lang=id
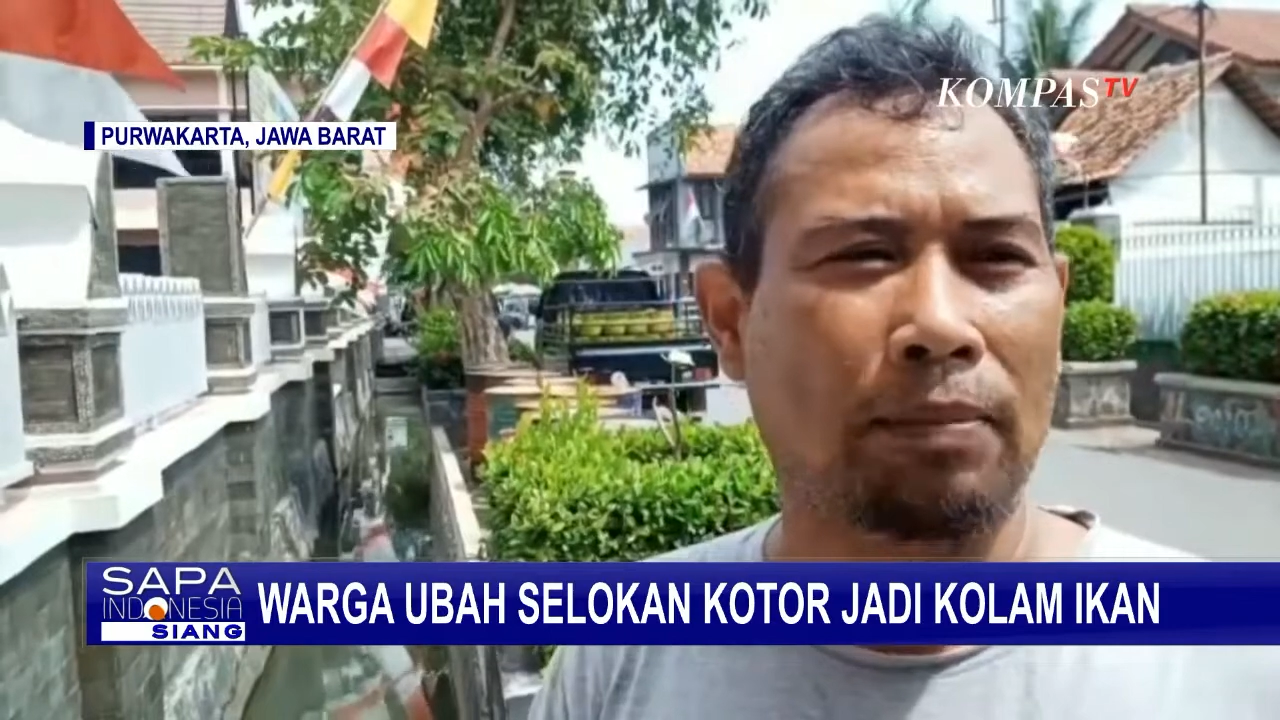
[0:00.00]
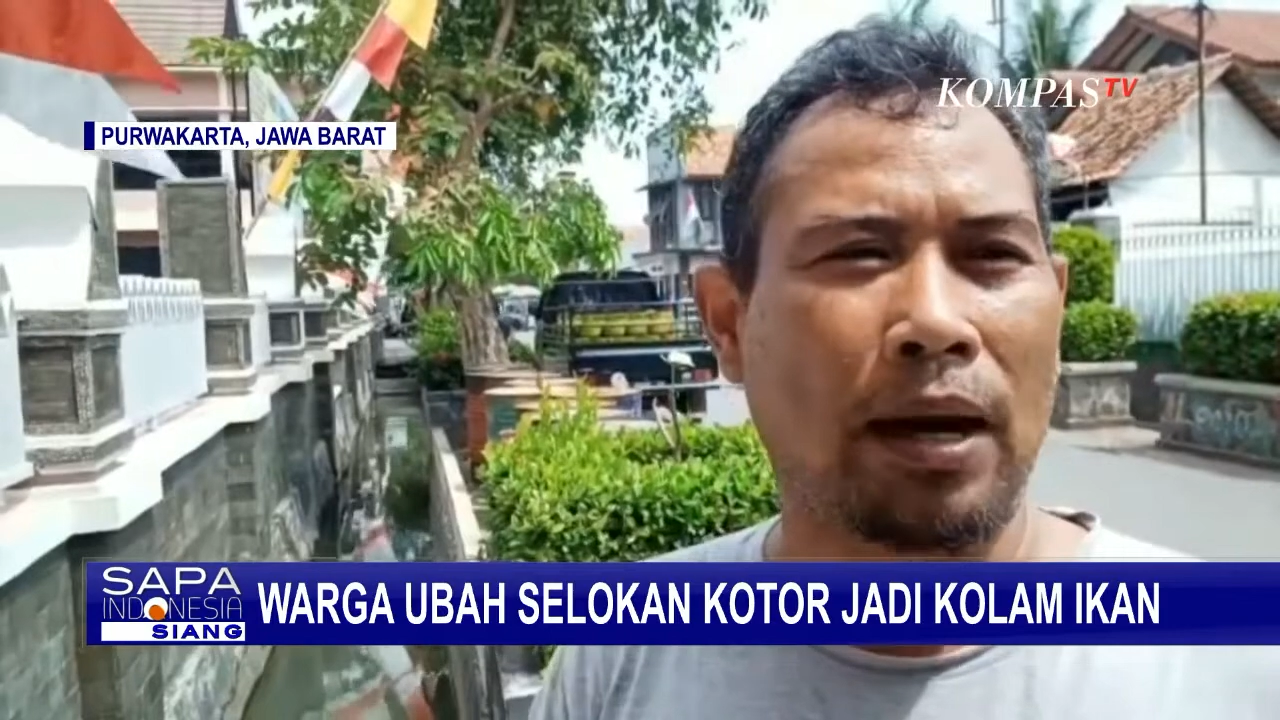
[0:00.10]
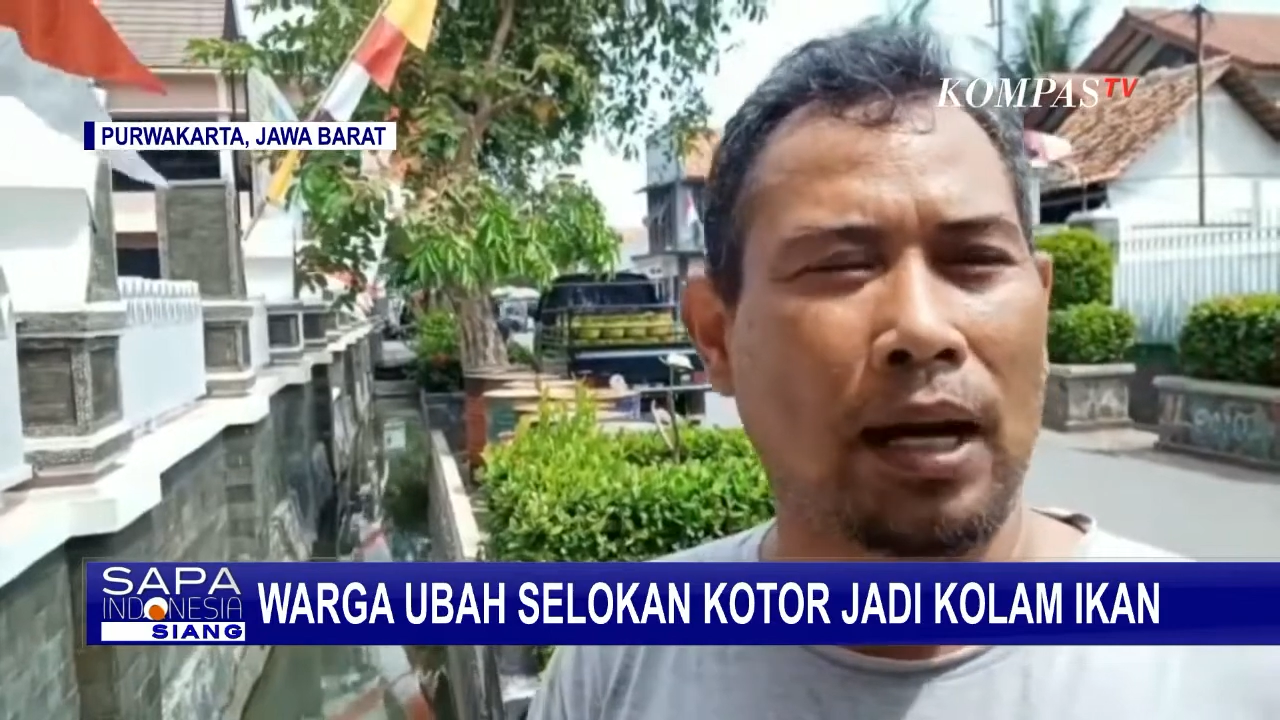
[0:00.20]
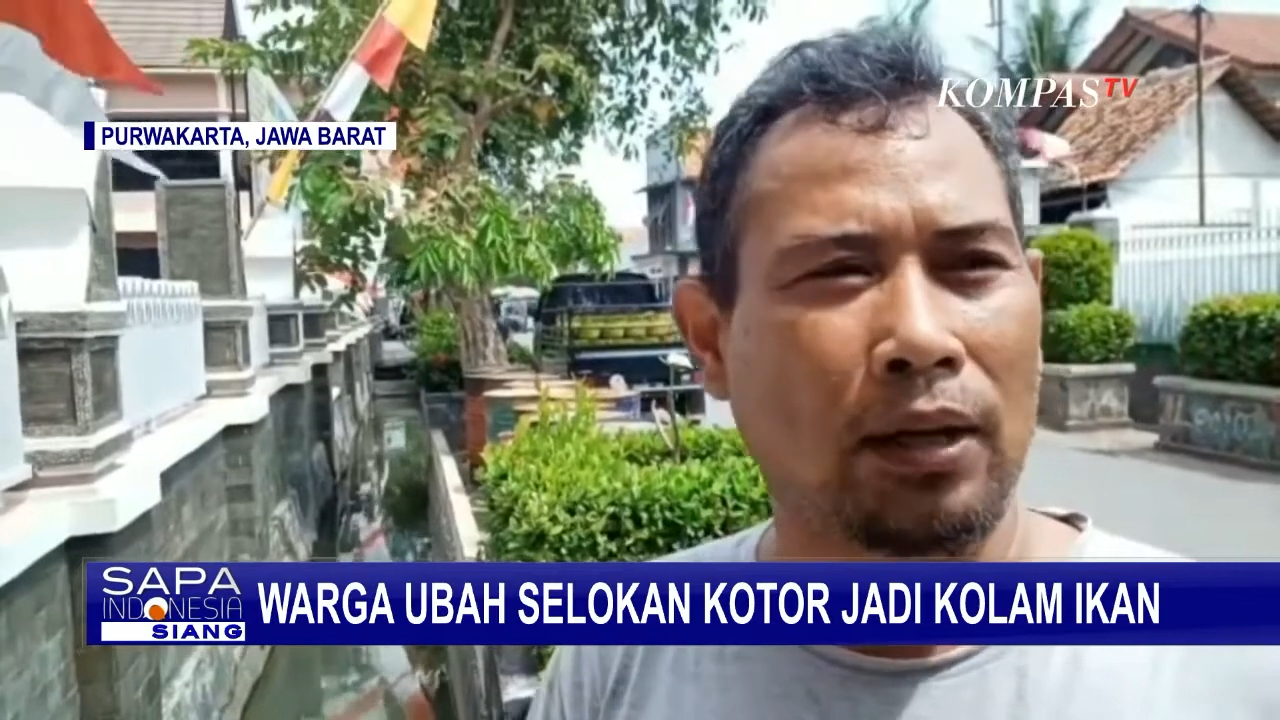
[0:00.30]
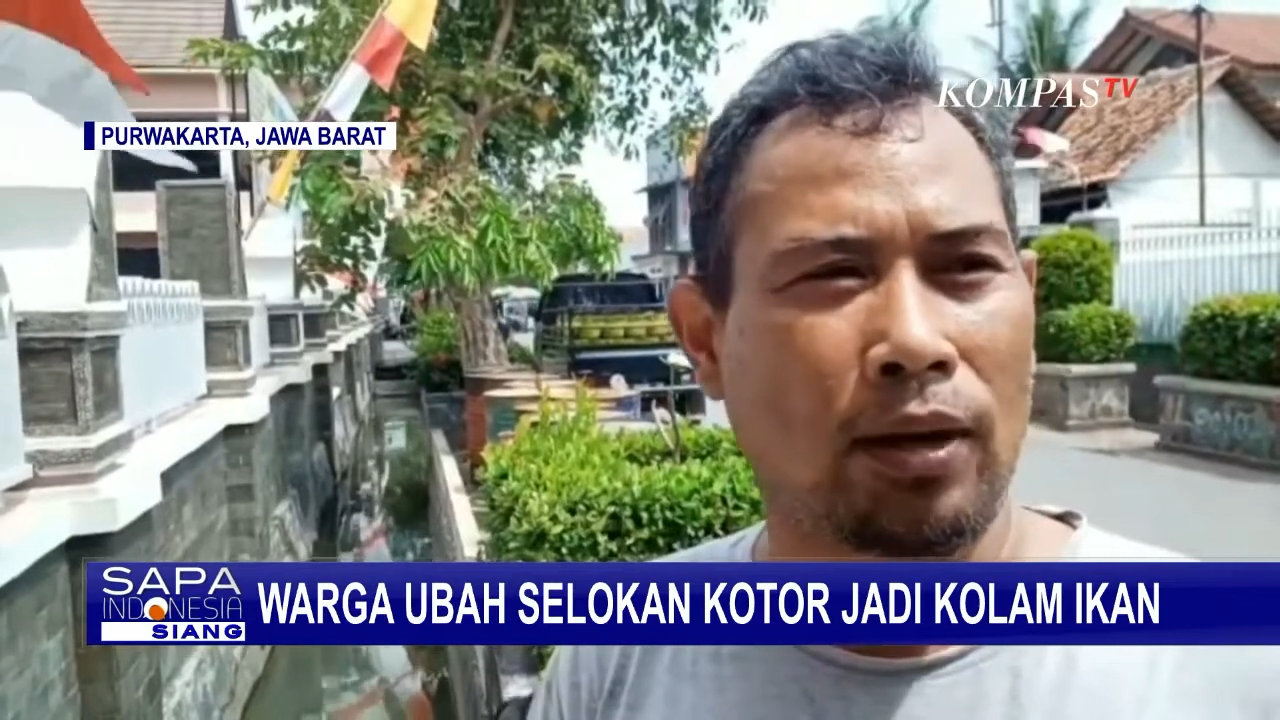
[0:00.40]

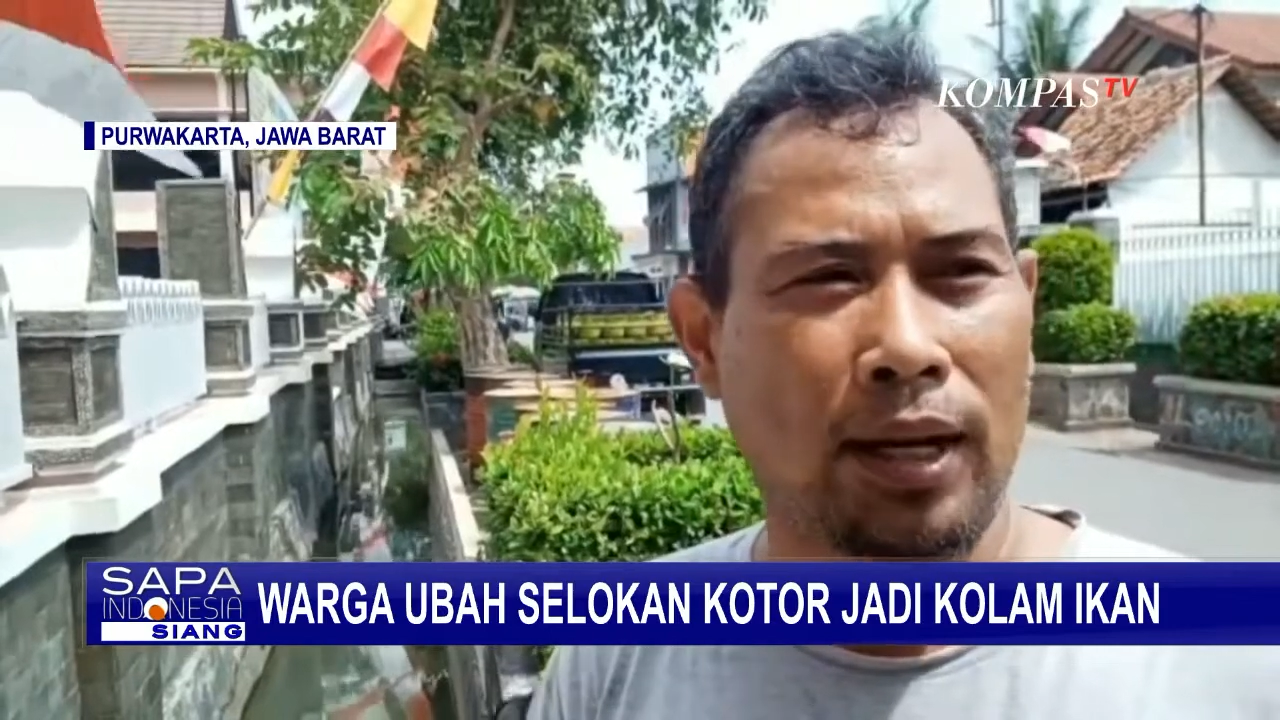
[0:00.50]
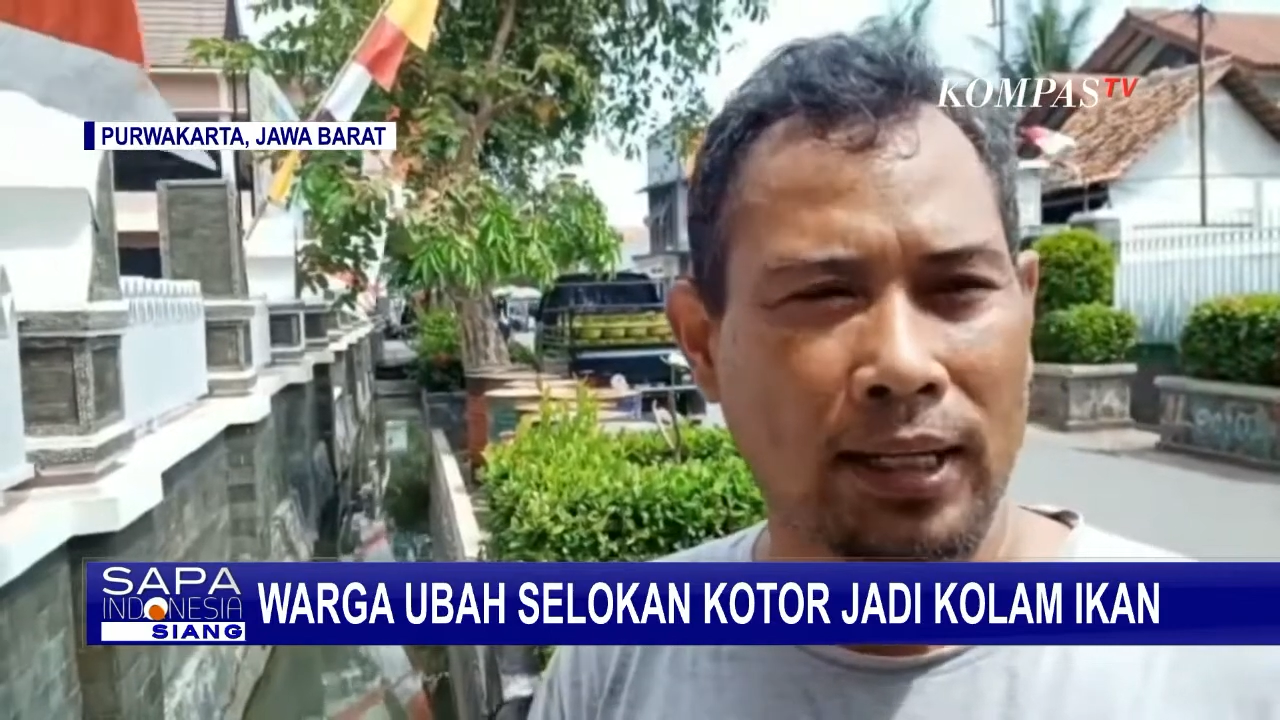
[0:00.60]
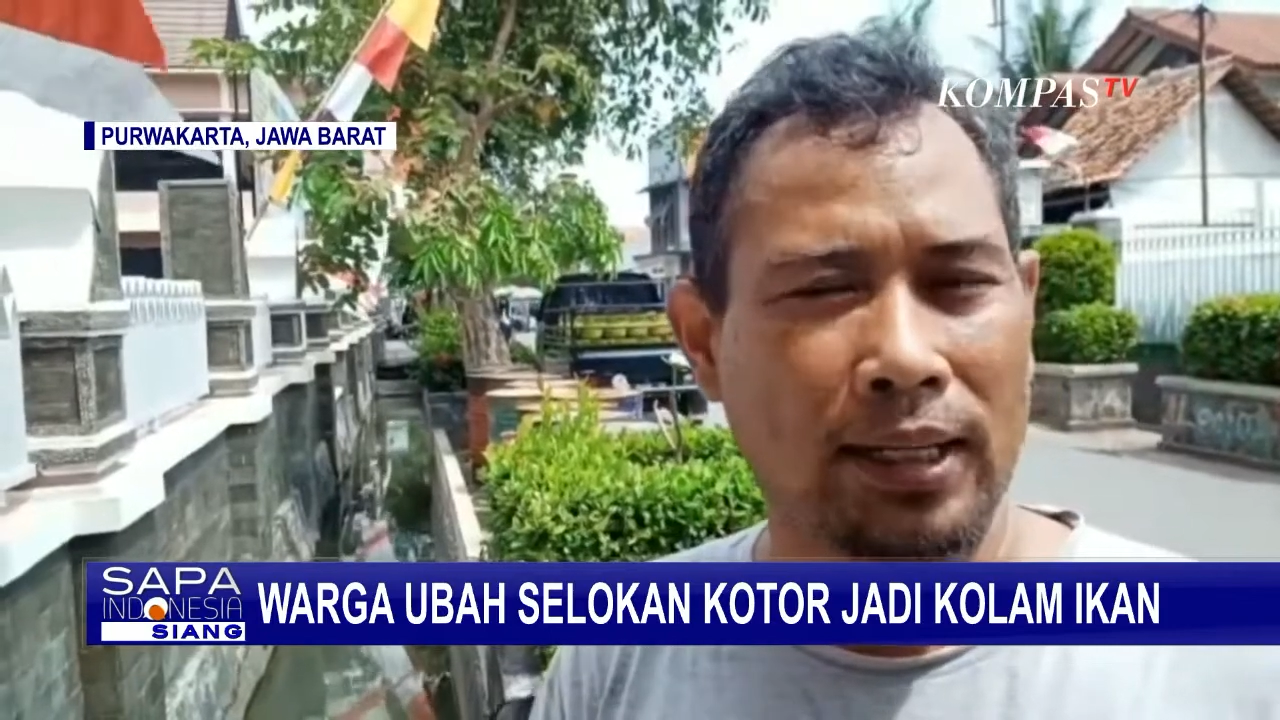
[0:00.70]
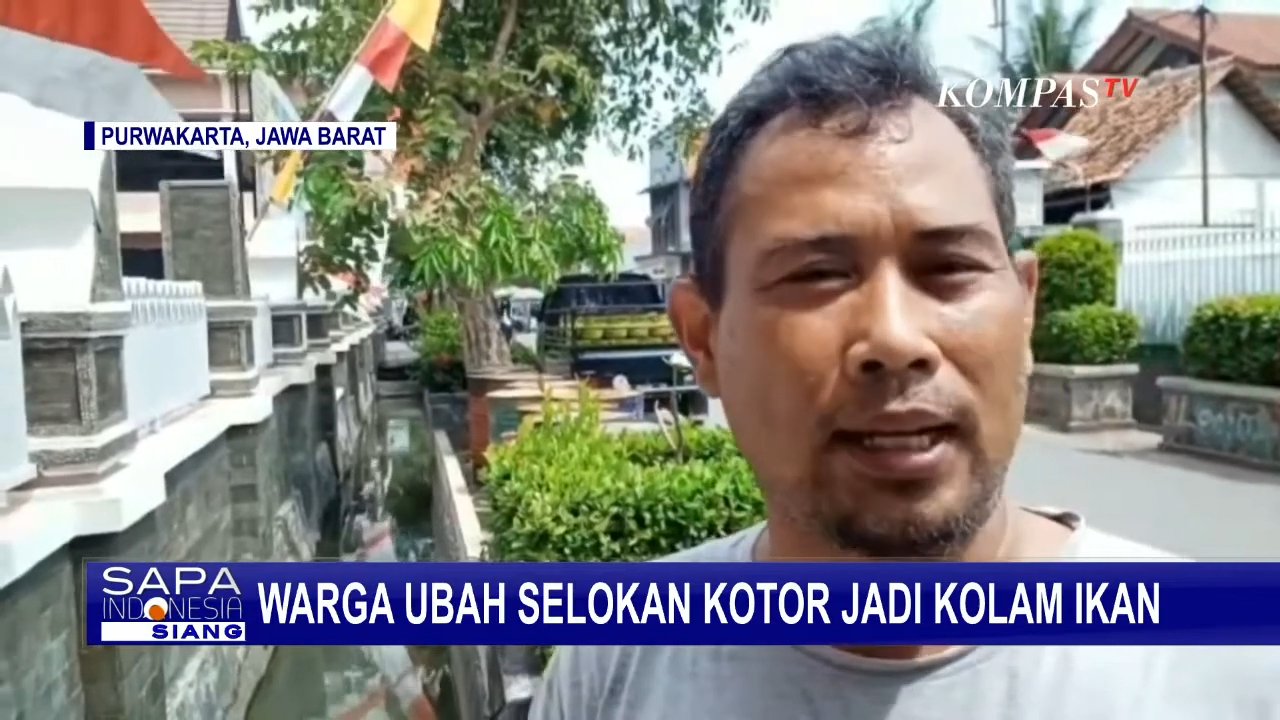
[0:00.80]
termakan oleh